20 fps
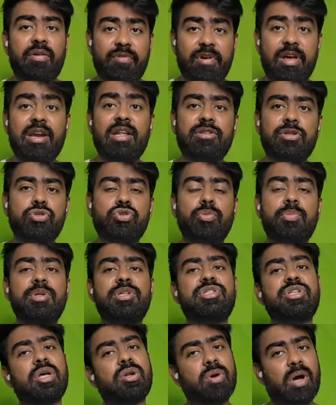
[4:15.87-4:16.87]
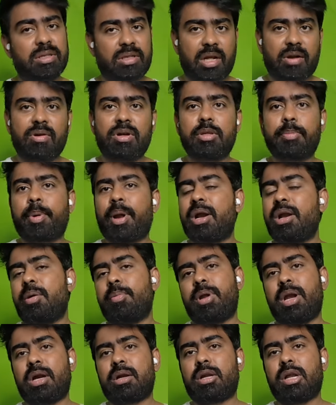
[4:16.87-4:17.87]
వేలెత్తి చూపించారు ఆ తర్వాత
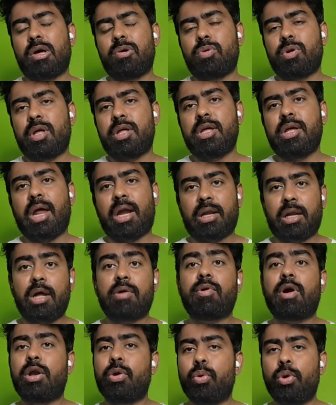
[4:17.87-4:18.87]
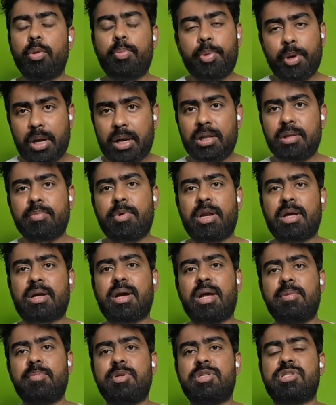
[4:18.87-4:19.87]
పరిణామాలు ఎట్లా ఉన్నాయి ఎట్లా వాళ్ళు ఓడిపోయారు అనేది మనకు
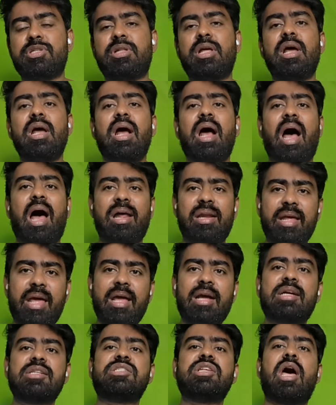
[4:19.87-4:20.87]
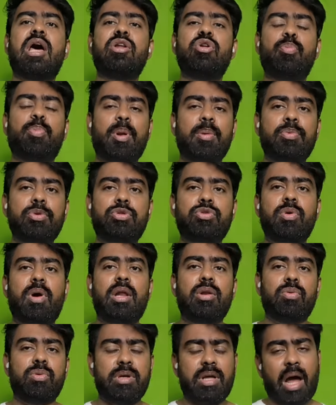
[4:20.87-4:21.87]
కనిపించింది అనేక సార్లు
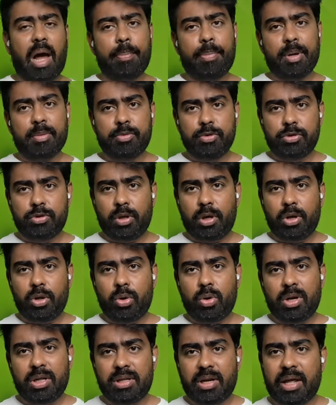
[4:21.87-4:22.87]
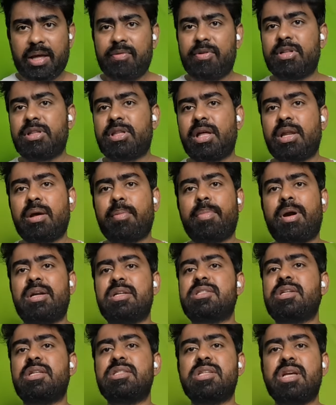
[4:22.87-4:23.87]
ప్రభుత్వాలు ఆ ప్రభుత్వంలో ఉన్నది రేవంత్ అయినా
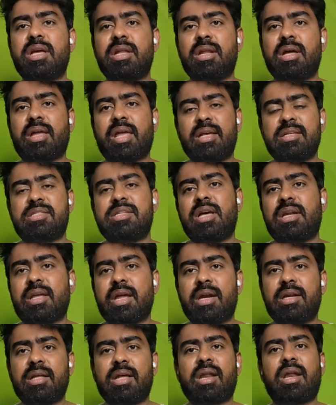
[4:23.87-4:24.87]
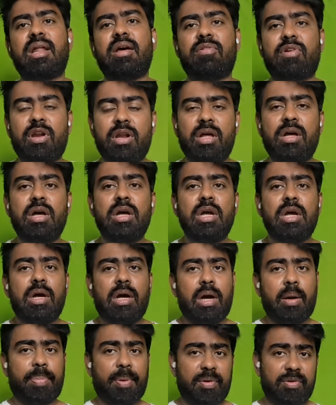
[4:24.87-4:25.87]
బండి సంజయ్ అయినా కేసీఆర్ కేటీఆర్ అయినా ఎవరైనా
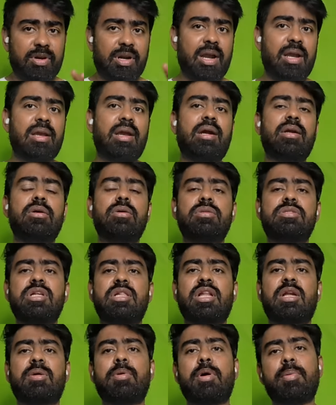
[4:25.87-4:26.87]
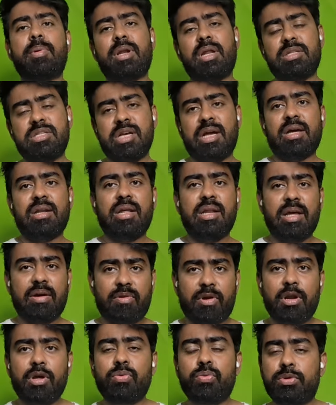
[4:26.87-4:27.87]
పవన్ కళ్యాణ్ చంద్రబాబు ఉన్న జగన్ అయినా
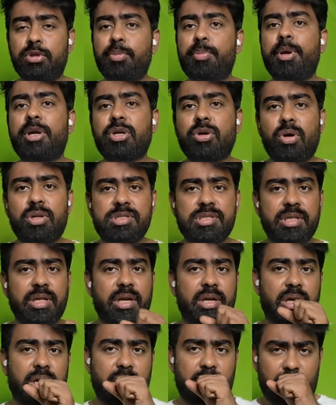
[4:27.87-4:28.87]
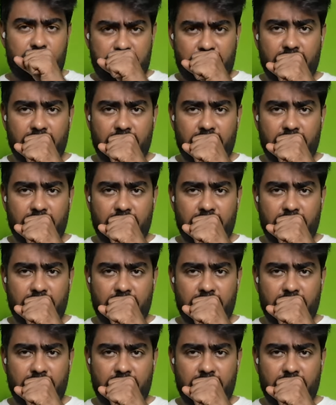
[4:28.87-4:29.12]
ఎవరైనా గుర్తుపెట్టుకోవాల్సింది ఏంటంటే